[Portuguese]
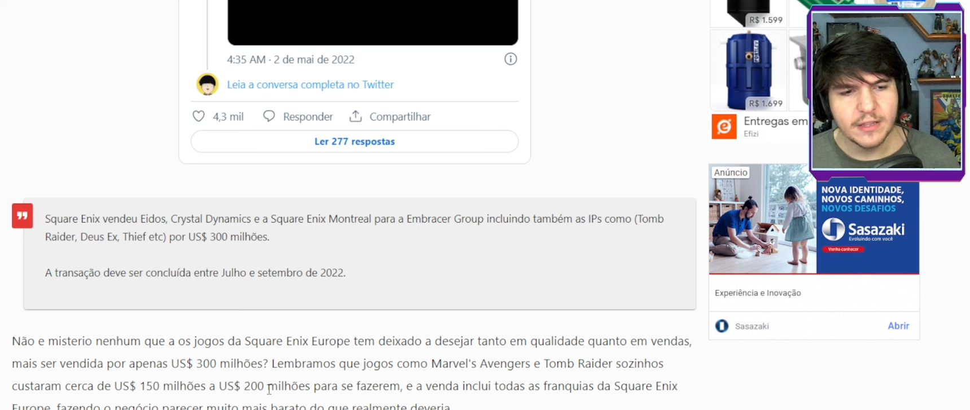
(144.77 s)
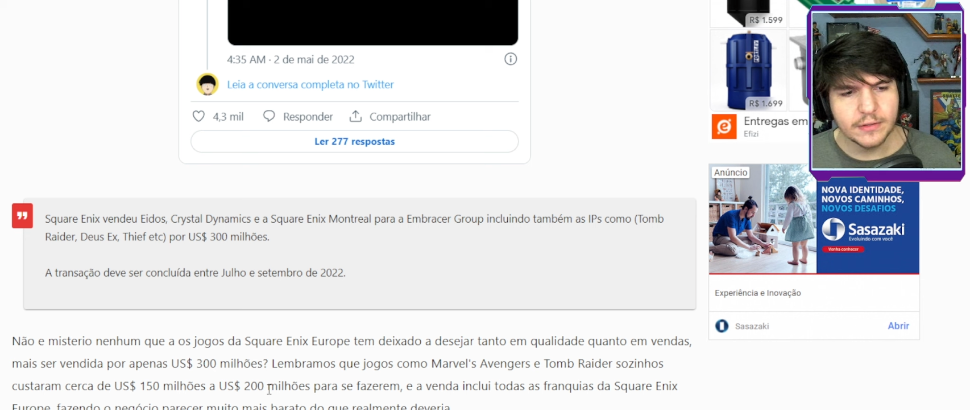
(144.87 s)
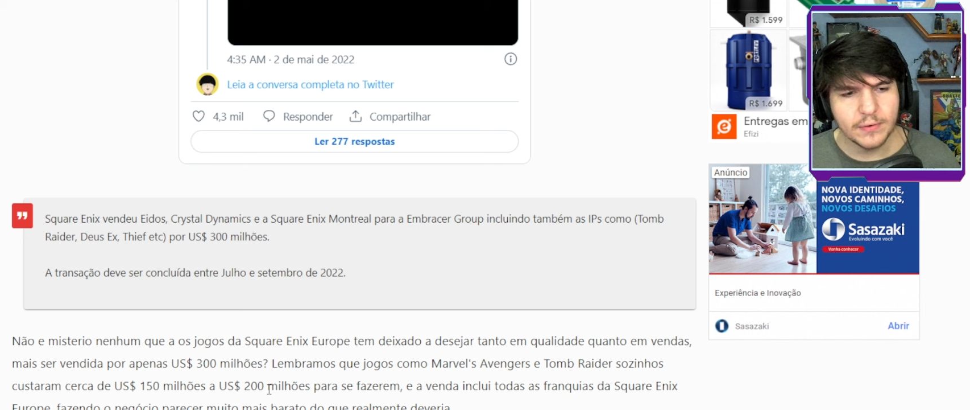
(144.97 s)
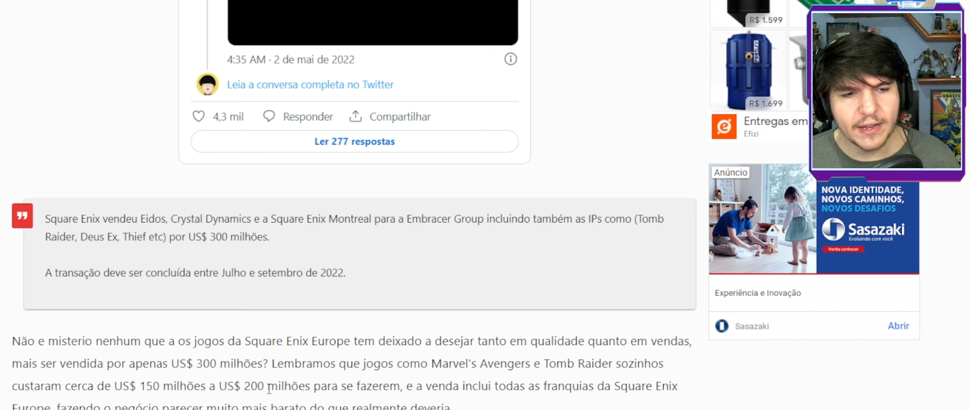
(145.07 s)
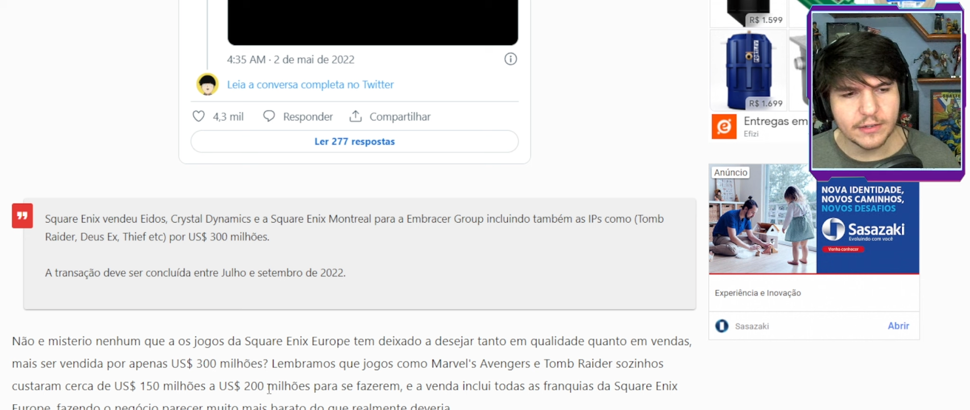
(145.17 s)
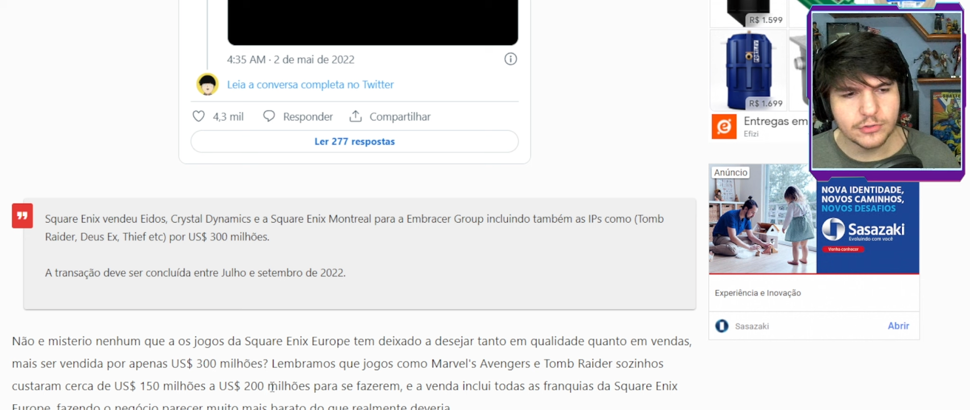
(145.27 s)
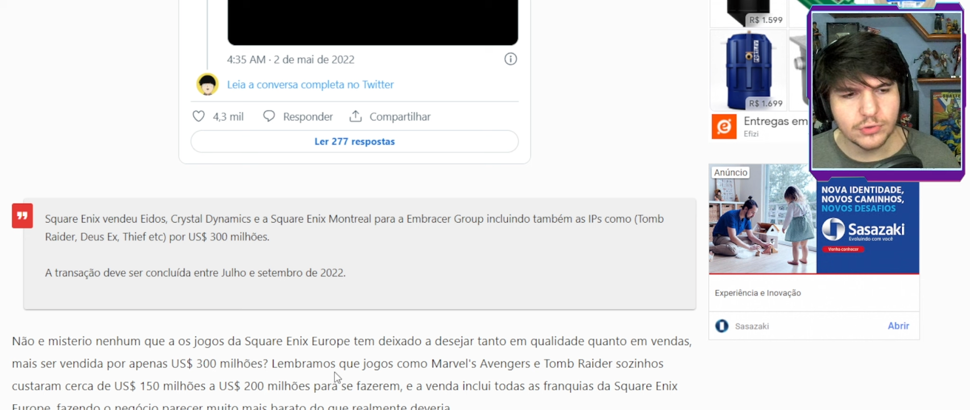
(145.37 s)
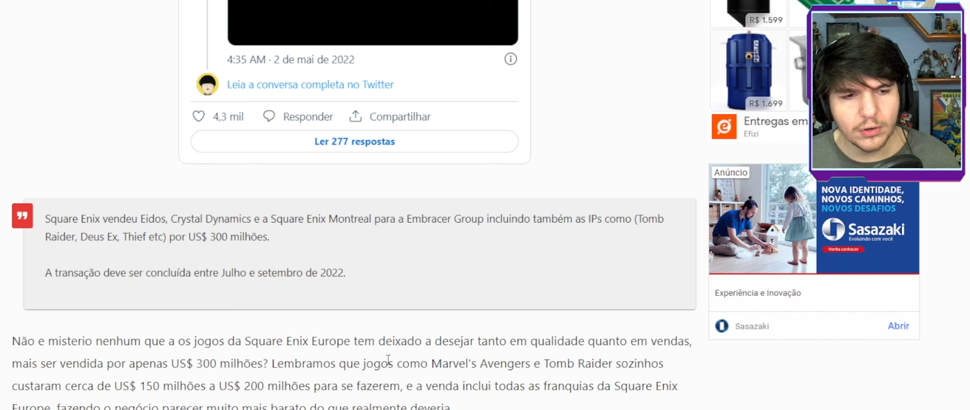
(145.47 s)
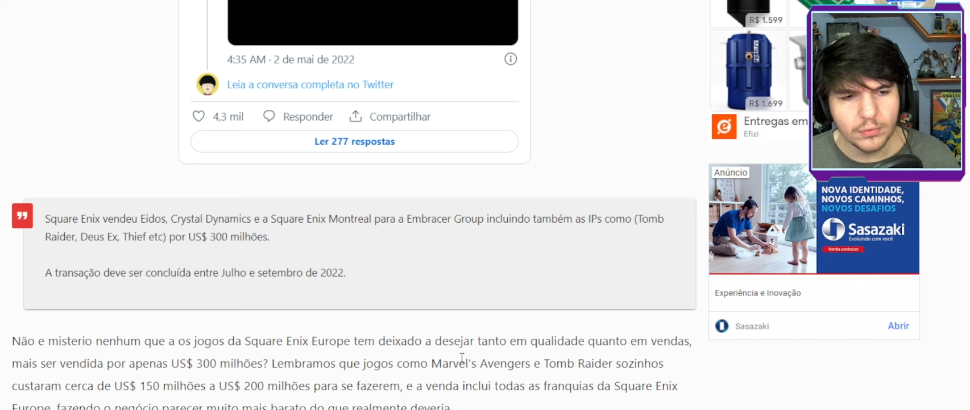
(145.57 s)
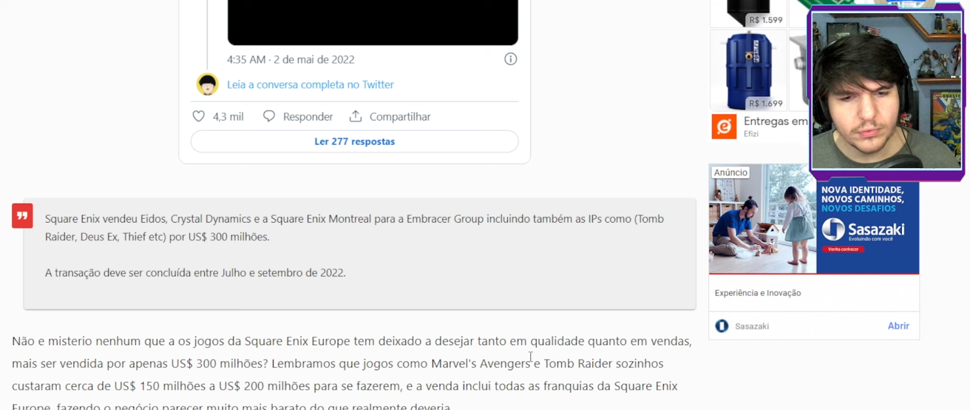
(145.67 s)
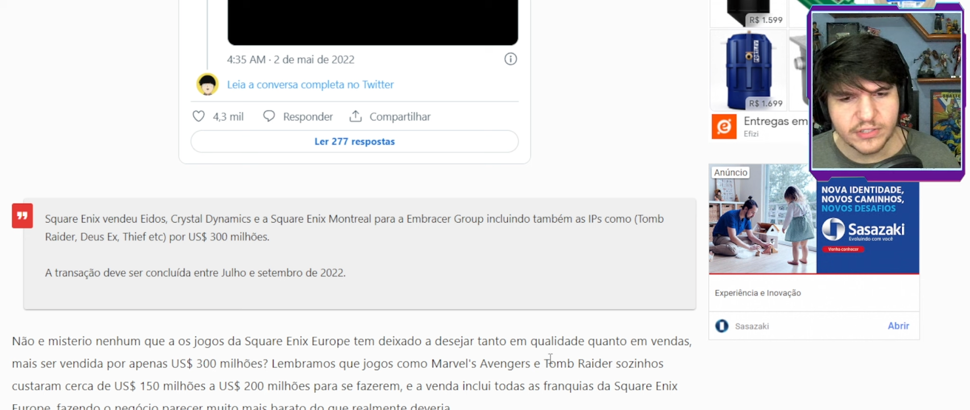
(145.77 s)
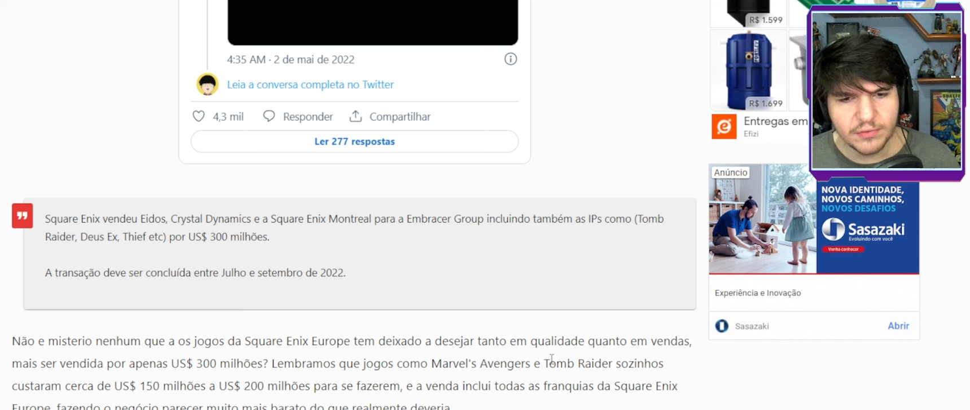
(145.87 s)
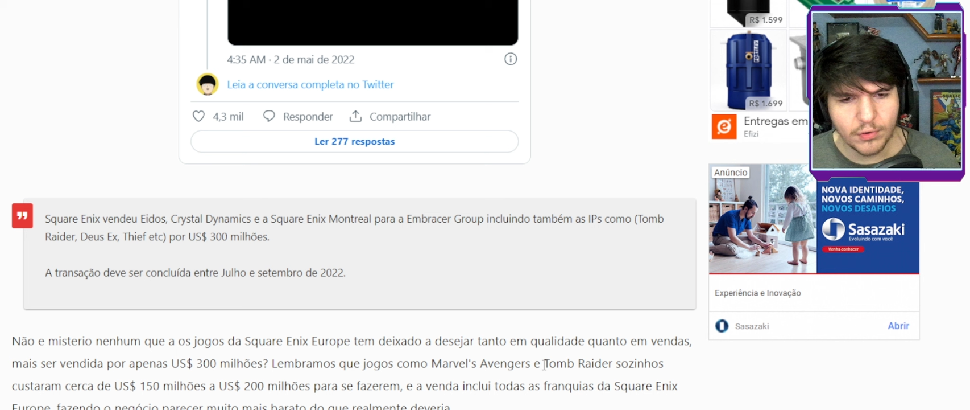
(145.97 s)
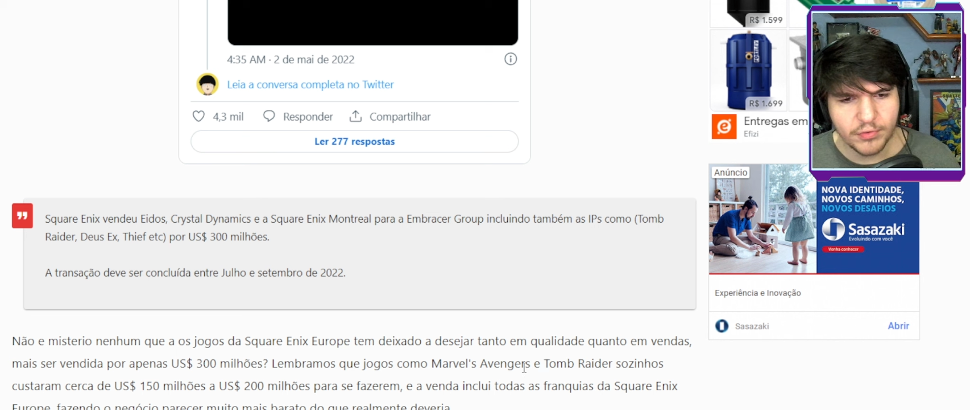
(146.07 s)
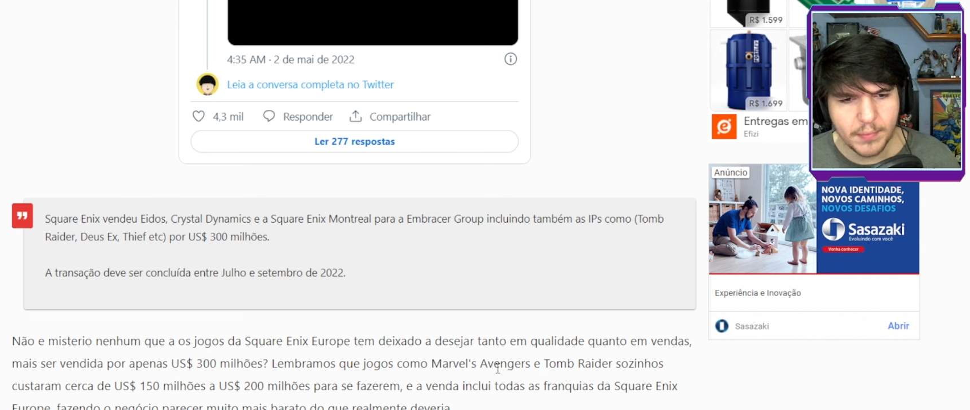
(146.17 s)
Então, cara, só com o
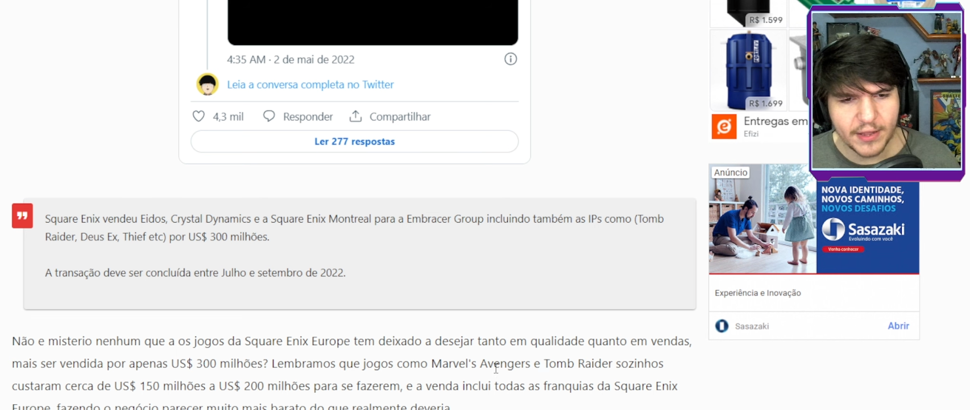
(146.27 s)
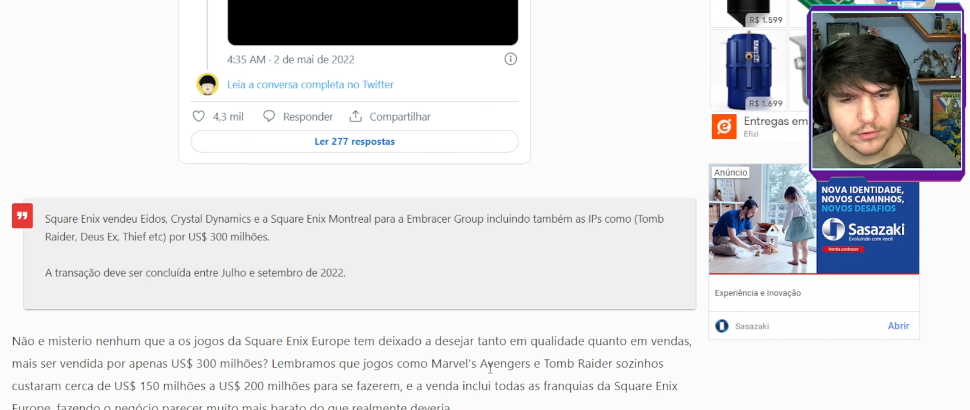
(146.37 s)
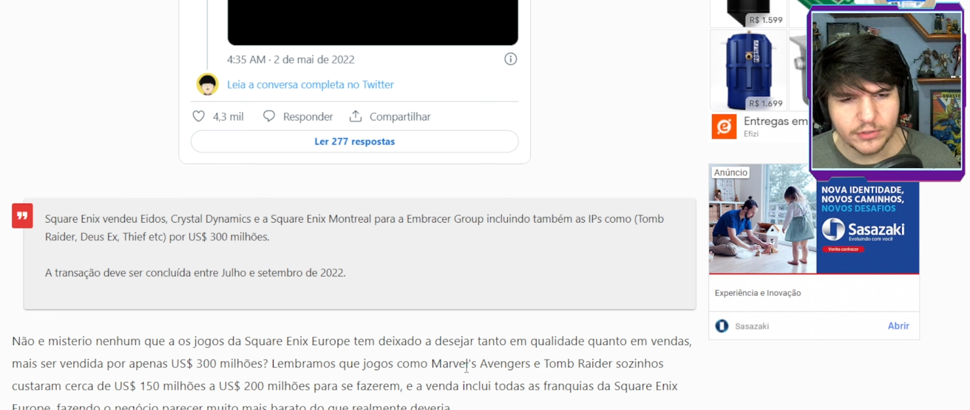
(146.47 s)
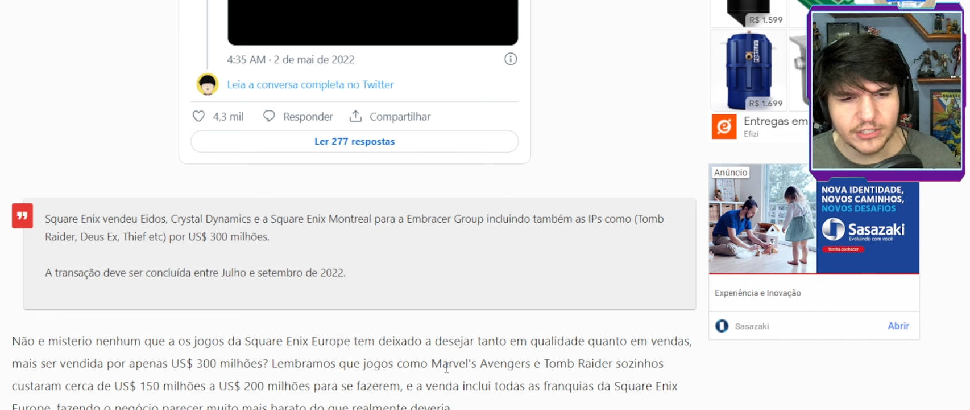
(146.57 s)
desenvolvimento